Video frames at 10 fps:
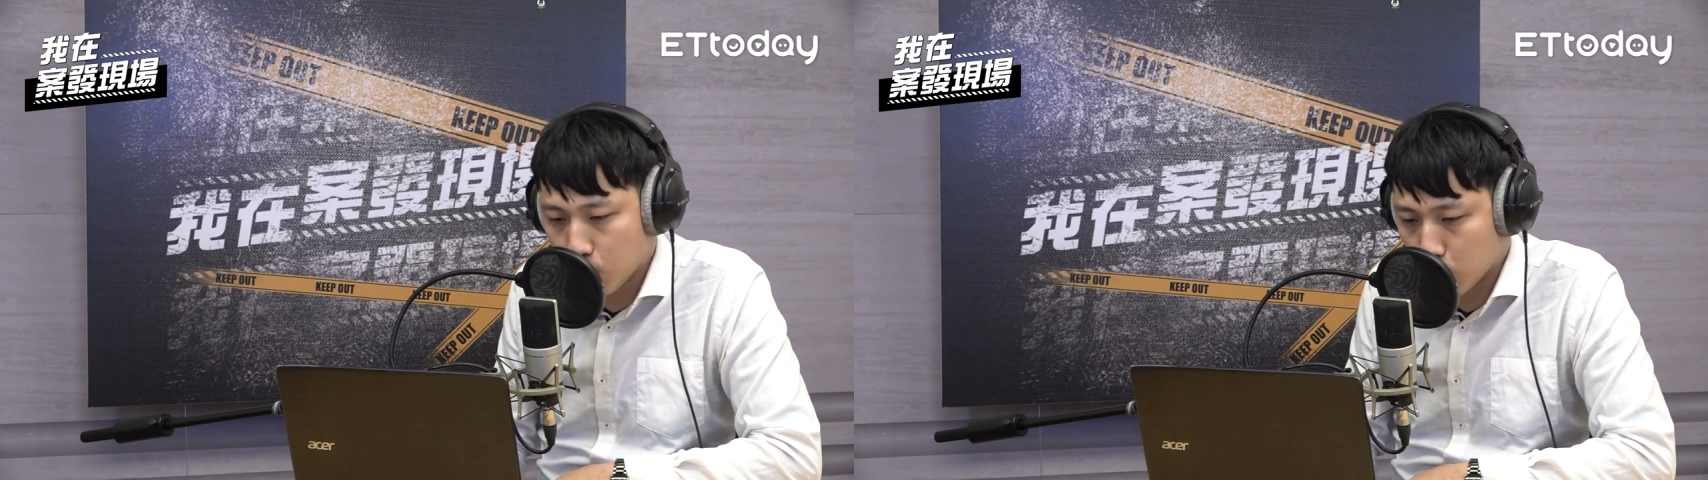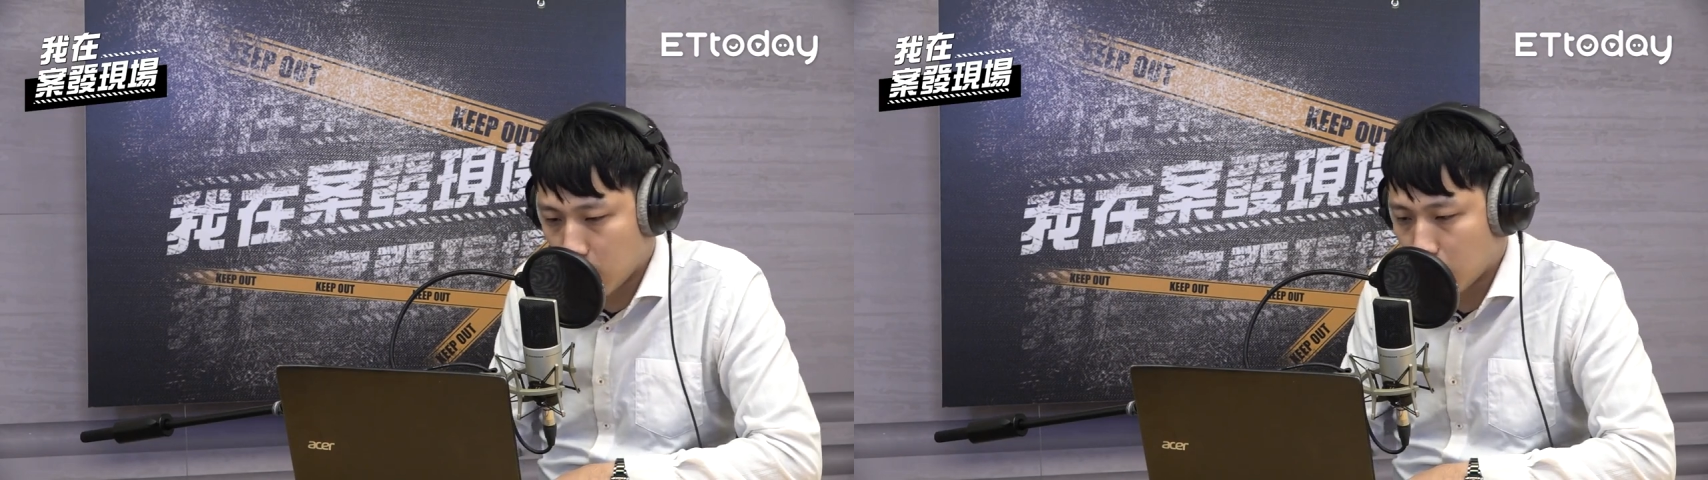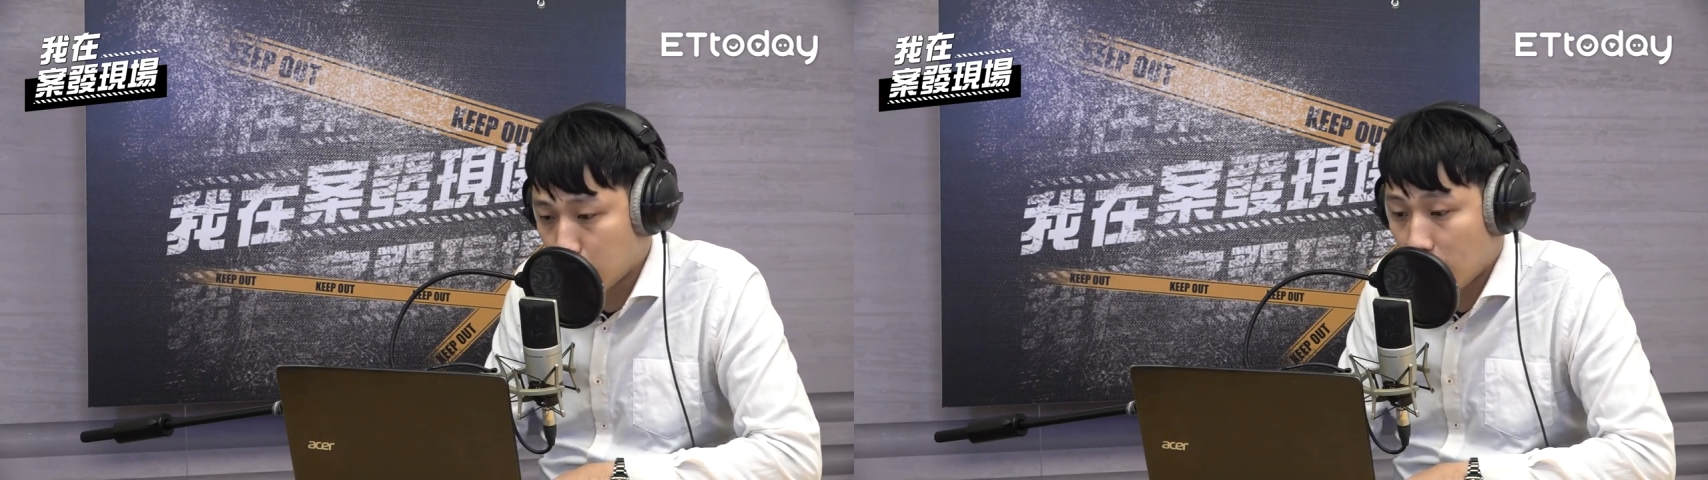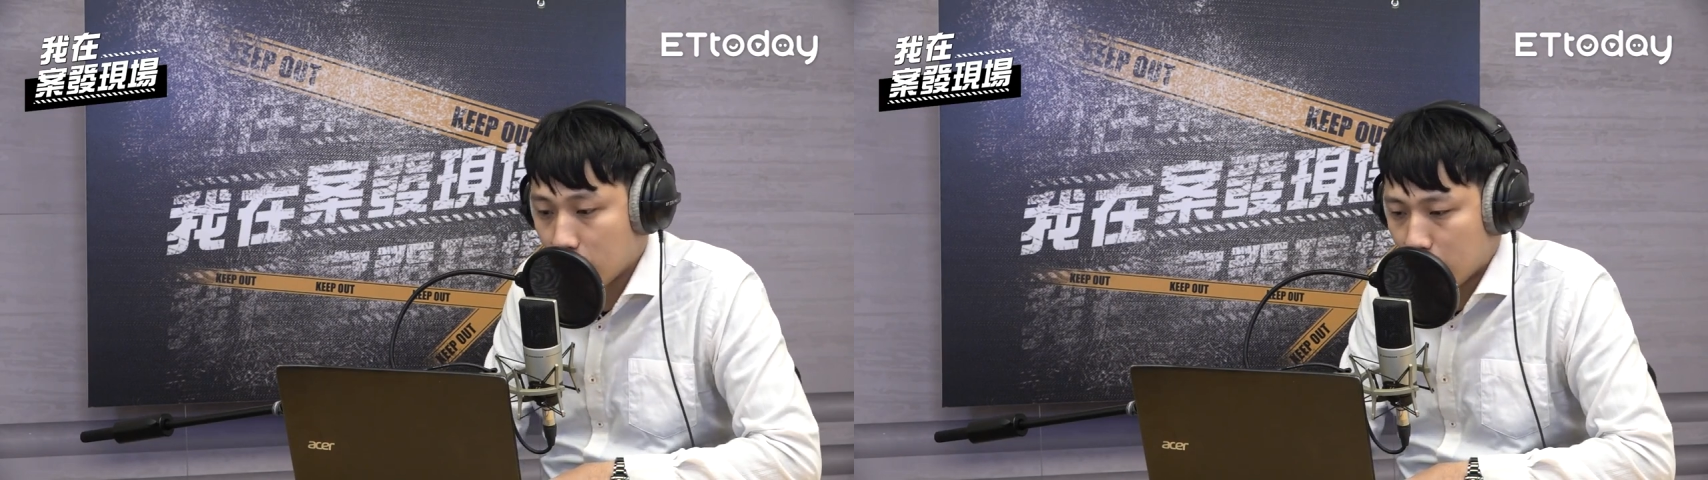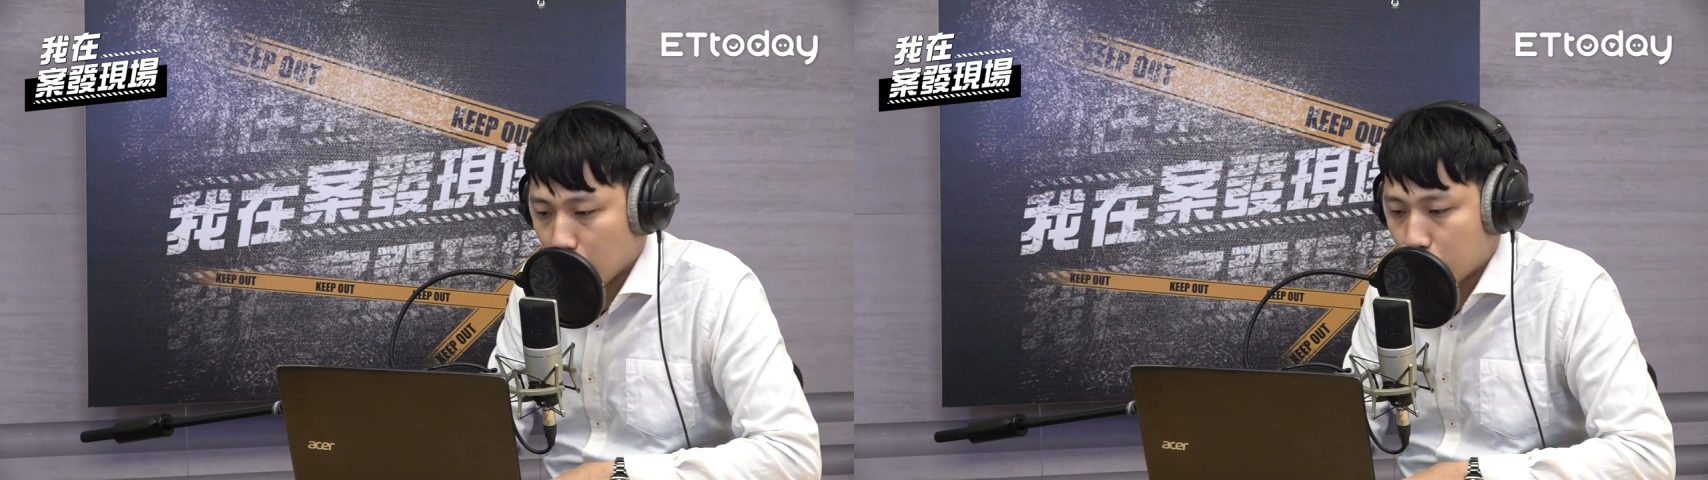组成了专
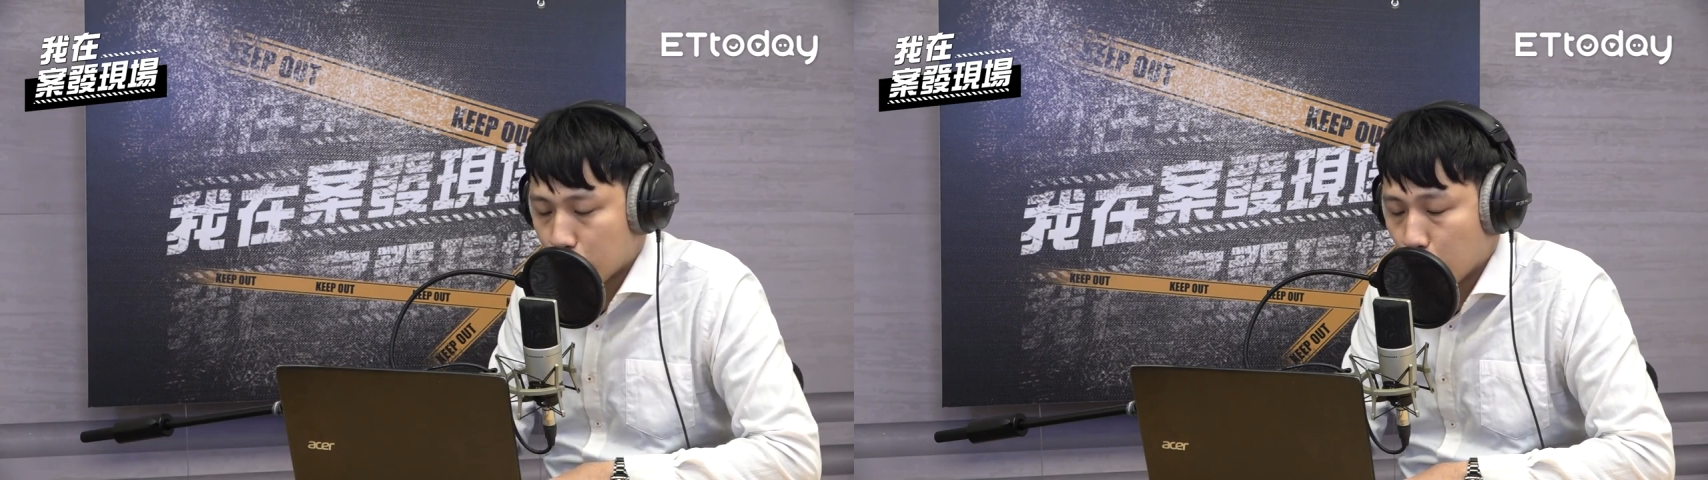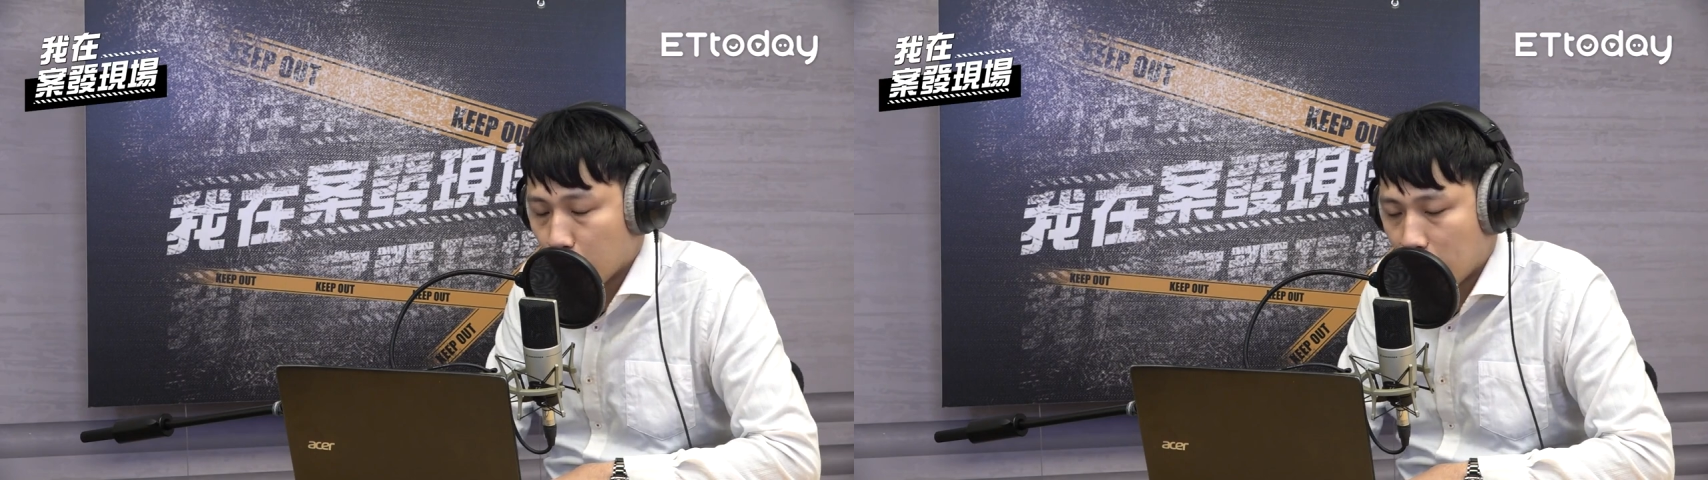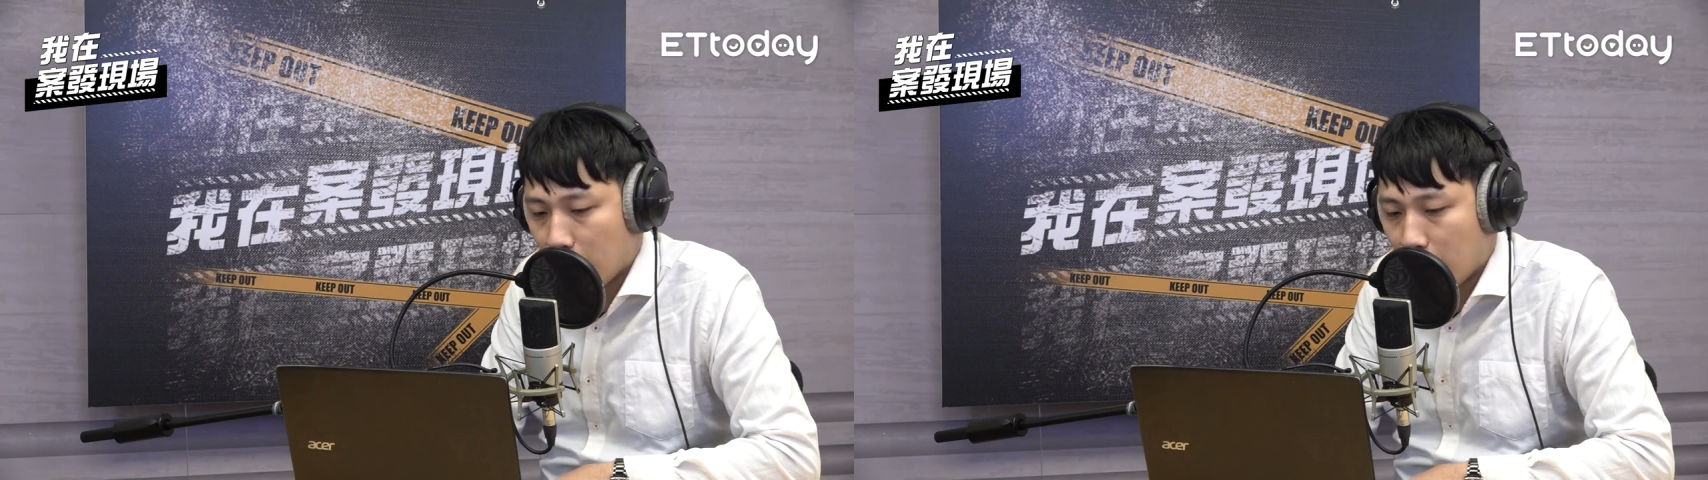案小组哦。